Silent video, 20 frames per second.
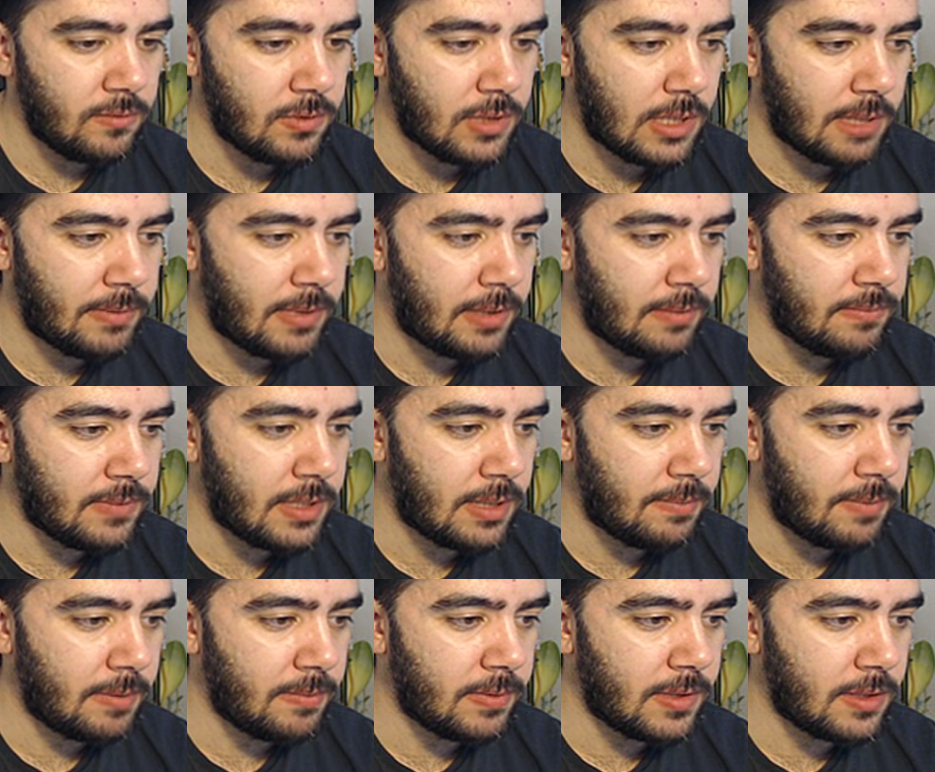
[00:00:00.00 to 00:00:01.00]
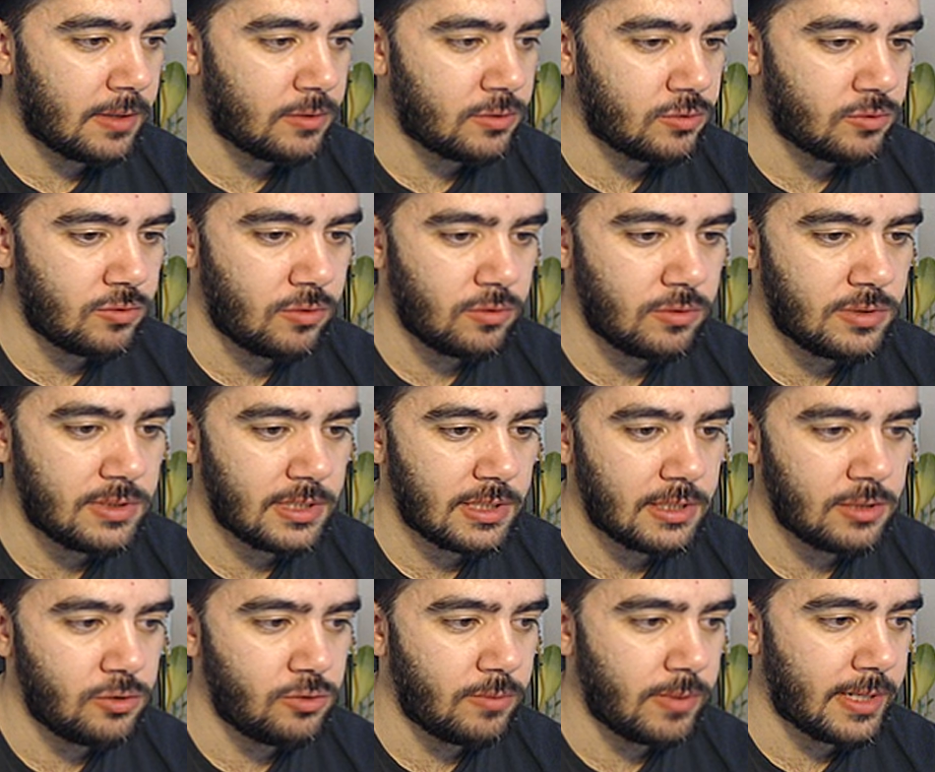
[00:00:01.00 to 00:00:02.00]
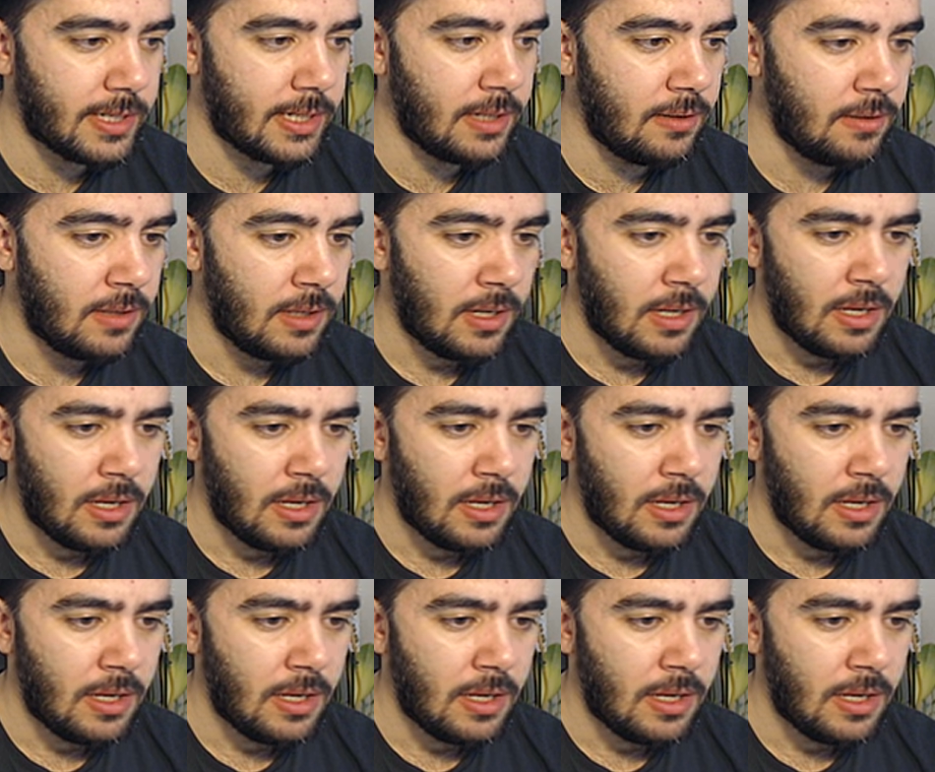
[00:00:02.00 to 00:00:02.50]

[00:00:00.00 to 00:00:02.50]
Tamam tamam Carrasco 8 numara.